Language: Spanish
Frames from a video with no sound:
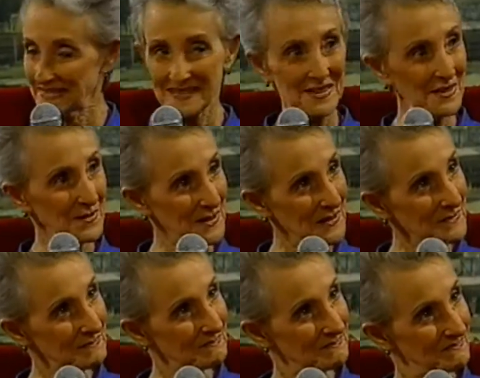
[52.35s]
qué bien,
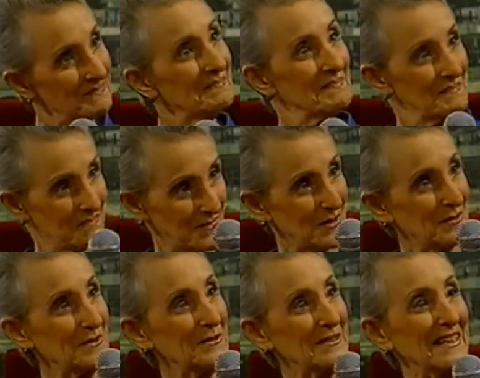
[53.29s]
me
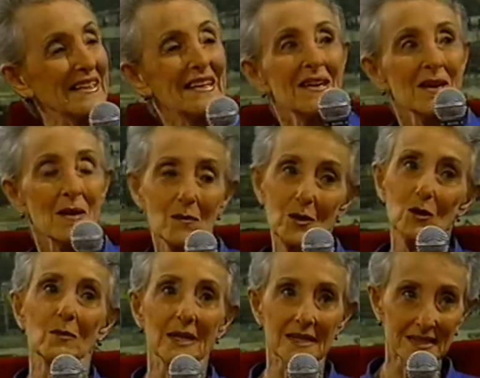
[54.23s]
gusta. Bueno,
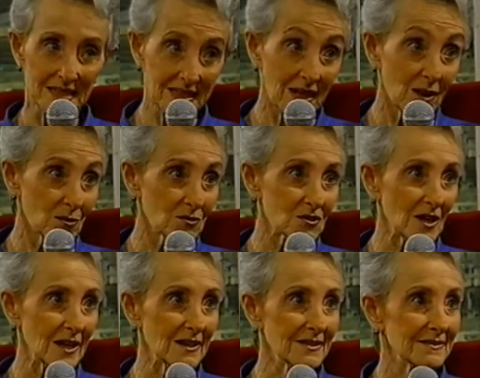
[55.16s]
Martina
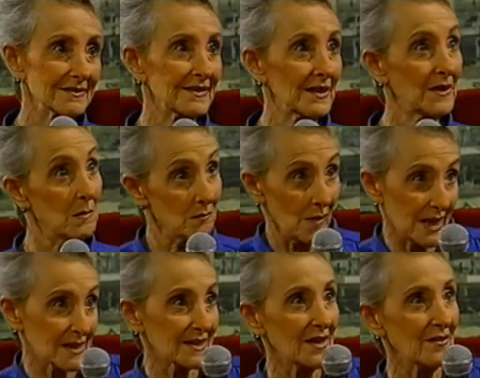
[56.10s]
González es
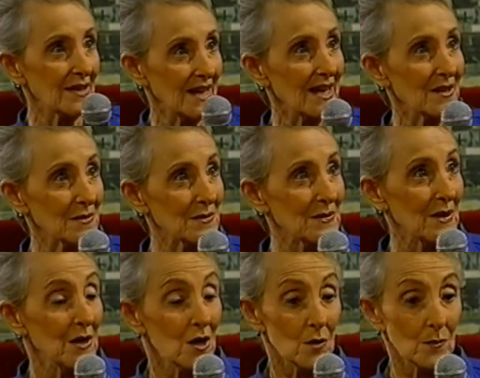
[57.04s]
Marta Velasco,
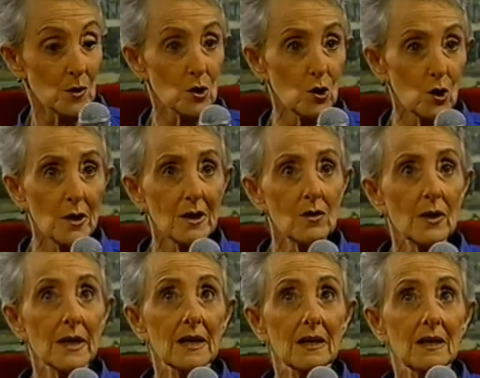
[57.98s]
pero yo creo
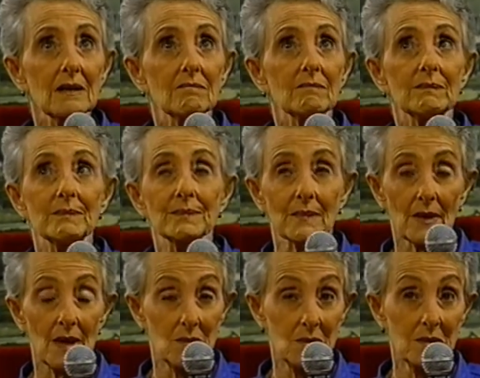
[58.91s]
que,
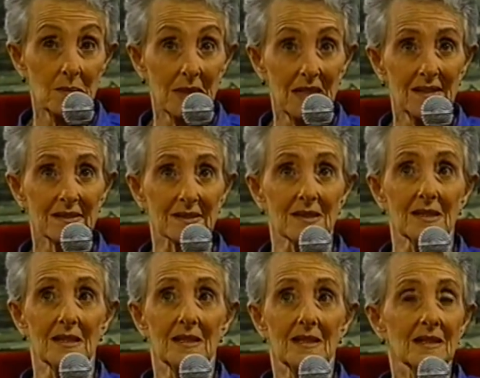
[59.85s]
mm, a mí me parece,
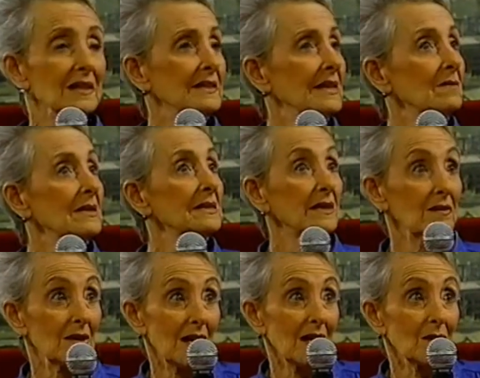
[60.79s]
que ya Marta
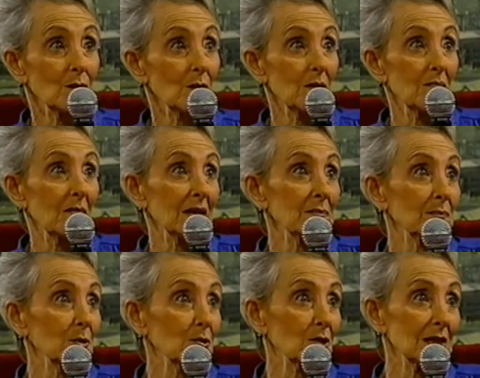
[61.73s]
Velasco es más
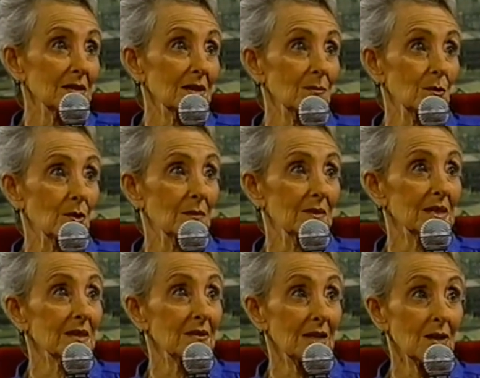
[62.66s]
importante porque
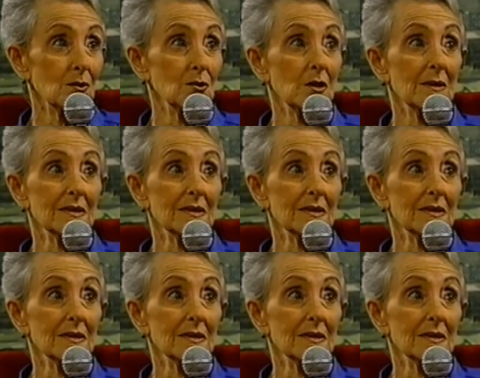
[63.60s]
Marta Velasco lleva